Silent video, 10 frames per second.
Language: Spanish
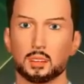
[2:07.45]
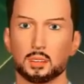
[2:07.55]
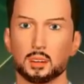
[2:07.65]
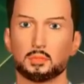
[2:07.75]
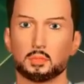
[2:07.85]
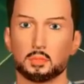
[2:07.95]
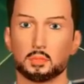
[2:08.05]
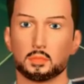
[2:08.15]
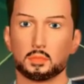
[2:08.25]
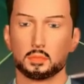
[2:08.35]

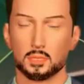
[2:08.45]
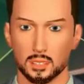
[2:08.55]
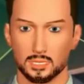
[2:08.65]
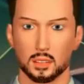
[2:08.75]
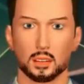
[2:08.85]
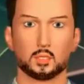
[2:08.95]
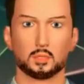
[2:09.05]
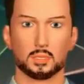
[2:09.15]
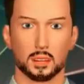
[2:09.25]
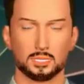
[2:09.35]
Necesitarás ir adaptando
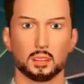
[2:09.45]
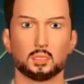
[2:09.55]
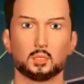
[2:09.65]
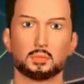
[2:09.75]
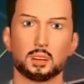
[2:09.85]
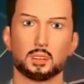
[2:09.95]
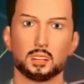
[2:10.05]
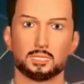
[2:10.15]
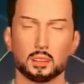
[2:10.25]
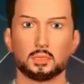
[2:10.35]
tu estrategia con el
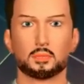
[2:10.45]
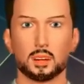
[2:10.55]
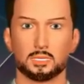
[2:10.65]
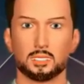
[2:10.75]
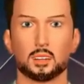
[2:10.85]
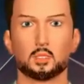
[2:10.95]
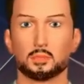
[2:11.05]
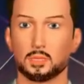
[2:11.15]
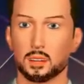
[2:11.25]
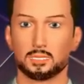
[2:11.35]
paso del tiempo.
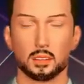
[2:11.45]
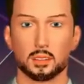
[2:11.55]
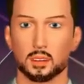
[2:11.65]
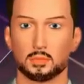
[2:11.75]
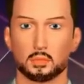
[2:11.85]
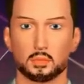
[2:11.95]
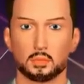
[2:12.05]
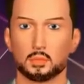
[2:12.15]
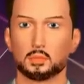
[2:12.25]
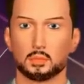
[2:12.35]
Tercero,
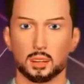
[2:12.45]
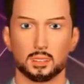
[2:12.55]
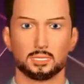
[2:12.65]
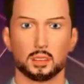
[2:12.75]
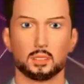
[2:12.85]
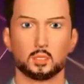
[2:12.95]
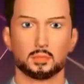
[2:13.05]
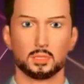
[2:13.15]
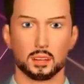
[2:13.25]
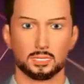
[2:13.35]
no aplicas
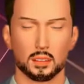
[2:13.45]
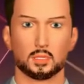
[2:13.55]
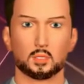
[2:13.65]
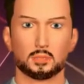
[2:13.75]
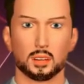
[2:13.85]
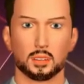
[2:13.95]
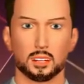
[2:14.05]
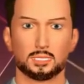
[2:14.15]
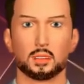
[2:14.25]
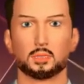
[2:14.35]
el modelo de
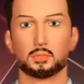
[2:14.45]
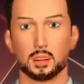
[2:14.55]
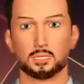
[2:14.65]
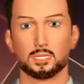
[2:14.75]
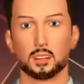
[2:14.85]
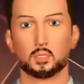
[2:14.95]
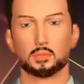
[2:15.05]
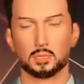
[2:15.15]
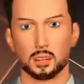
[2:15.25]
negocio que necesitas.